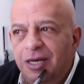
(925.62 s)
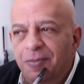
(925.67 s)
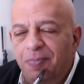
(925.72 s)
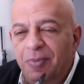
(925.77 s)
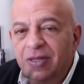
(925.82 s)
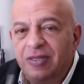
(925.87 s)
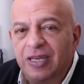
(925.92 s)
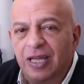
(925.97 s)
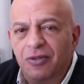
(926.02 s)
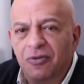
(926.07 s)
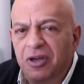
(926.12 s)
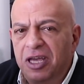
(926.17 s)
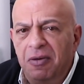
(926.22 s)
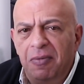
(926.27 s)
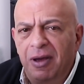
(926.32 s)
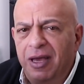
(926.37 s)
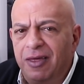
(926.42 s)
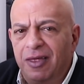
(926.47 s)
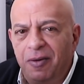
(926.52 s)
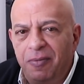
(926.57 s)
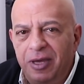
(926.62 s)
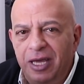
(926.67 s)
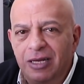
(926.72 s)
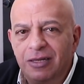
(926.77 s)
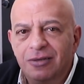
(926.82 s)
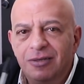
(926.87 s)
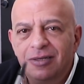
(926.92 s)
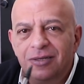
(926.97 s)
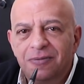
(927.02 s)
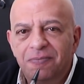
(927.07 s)
pensando que iba a quedar
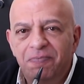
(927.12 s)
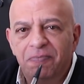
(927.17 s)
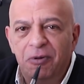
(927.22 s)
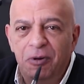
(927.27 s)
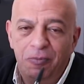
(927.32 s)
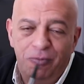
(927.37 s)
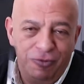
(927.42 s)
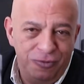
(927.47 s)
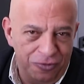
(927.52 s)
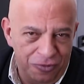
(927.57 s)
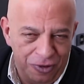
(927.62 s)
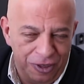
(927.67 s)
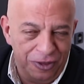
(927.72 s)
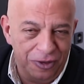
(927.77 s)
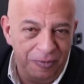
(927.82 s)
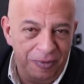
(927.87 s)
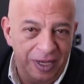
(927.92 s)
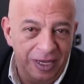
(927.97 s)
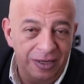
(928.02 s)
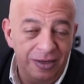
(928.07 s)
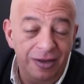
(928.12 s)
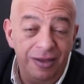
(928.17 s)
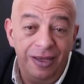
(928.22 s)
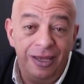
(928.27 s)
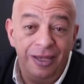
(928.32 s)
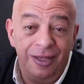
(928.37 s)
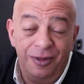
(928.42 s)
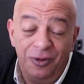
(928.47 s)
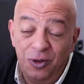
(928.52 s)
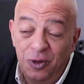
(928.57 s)
bien, pero pues no quedó bien
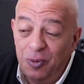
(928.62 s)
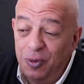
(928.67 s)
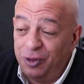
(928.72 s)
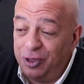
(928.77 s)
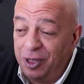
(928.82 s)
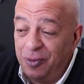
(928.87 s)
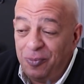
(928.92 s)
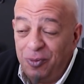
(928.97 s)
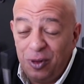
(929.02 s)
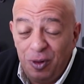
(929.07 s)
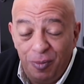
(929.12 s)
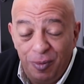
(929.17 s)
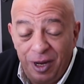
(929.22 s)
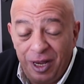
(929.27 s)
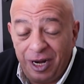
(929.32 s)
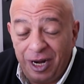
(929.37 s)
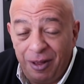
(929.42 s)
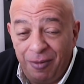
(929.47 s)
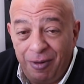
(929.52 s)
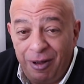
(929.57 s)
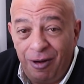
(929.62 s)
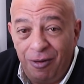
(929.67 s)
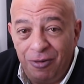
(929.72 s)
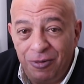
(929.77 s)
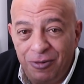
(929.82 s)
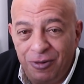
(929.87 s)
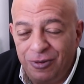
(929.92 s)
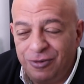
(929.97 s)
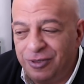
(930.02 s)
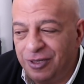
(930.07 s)
y no hubo tiempo de volver a grabarlo.
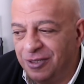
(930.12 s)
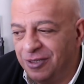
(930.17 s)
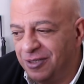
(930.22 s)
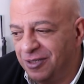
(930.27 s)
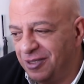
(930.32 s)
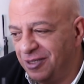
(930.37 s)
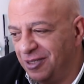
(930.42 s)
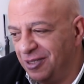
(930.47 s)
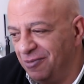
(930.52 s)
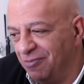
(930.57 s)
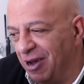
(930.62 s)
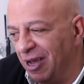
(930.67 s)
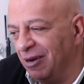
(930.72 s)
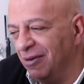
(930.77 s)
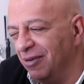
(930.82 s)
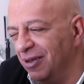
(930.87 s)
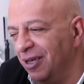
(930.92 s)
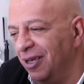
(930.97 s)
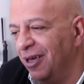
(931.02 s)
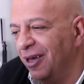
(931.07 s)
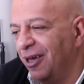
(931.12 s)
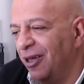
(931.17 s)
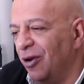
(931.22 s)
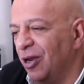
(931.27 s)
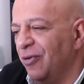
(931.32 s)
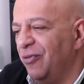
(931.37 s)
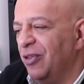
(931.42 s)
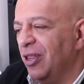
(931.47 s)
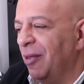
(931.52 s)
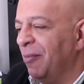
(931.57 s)
Entonces, bueno,
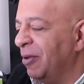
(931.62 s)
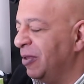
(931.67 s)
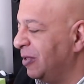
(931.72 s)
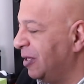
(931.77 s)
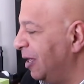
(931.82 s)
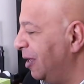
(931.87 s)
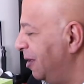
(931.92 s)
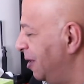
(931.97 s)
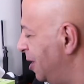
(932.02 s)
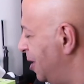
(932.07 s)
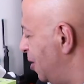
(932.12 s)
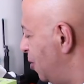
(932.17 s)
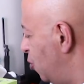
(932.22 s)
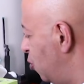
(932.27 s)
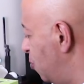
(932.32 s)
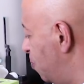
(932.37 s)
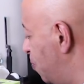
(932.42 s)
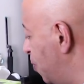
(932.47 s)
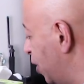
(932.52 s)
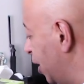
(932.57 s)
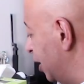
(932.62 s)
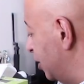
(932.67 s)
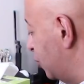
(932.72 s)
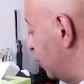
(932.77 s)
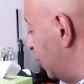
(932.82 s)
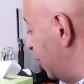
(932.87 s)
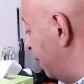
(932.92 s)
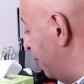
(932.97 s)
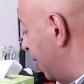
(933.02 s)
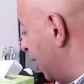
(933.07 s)
creo que finalmente un
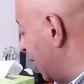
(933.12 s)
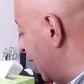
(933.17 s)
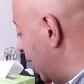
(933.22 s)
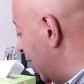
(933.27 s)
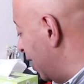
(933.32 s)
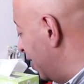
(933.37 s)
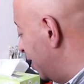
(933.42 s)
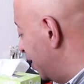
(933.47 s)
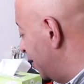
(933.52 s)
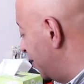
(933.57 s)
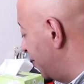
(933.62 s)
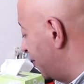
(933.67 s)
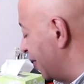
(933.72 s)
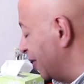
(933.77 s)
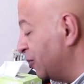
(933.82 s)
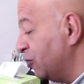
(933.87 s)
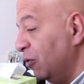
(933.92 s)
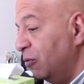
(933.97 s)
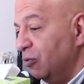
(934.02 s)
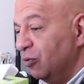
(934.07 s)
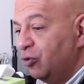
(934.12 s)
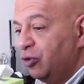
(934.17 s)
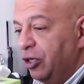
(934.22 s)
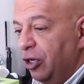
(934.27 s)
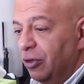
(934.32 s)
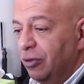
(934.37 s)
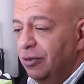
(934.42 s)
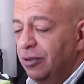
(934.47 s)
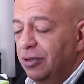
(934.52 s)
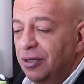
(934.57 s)
poquito de baja
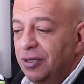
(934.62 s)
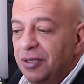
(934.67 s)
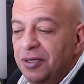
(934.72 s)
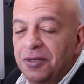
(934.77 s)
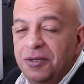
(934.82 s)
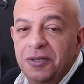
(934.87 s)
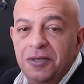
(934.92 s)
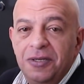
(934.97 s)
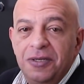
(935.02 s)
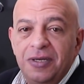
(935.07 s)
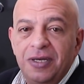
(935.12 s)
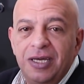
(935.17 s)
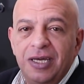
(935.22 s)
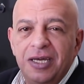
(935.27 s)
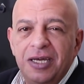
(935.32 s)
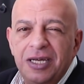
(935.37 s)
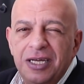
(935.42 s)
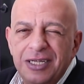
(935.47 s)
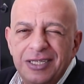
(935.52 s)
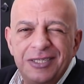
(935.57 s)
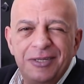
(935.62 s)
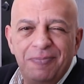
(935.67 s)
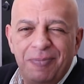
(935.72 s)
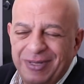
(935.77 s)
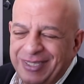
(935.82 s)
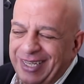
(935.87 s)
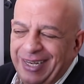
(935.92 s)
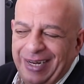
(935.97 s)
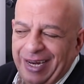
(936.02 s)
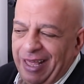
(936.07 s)
resolución eh, no
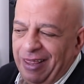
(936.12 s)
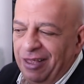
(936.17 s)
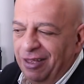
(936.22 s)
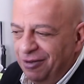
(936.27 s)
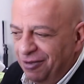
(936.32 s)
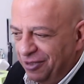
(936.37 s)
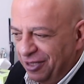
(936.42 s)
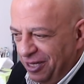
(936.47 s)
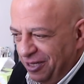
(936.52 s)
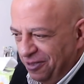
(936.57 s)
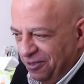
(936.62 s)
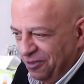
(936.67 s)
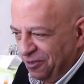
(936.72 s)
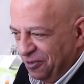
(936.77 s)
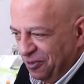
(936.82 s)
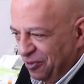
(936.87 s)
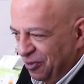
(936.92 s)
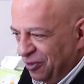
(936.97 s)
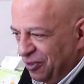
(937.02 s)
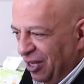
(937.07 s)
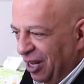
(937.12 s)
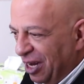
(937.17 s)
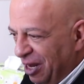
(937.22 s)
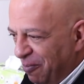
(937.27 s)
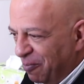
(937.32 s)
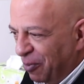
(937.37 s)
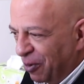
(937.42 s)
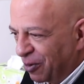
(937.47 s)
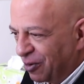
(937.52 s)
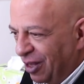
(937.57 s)
pasa nada, no, es tan
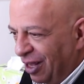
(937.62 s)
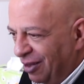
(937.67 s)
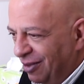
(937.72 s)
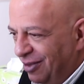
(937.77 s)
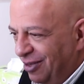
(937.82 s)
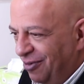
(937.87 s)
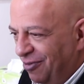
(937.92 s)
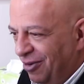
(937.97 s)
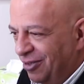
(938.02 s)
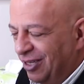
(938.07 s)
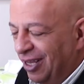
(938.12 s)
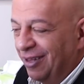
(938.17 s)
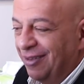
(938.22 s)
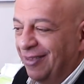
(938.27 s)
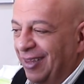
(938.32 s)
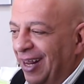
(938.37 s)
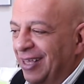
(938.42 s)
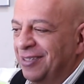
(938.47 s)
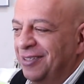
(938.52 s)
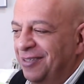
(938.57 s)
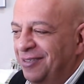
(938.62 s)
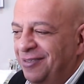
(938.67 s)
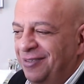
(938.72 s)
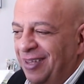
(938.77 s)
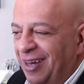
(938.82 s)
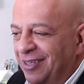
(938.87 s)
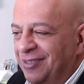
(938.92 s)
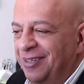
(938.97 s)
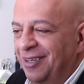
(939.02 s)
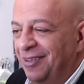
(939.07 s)
importante, no es tan
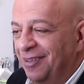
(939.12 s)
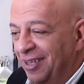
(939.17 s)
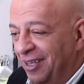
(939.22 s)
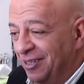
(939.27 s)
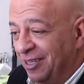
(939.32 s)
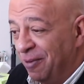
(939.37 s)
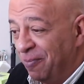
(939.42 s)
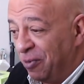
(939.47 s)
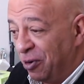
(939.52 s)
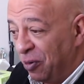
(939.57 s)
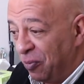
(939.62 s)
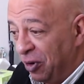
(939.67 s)
trascendente. Pero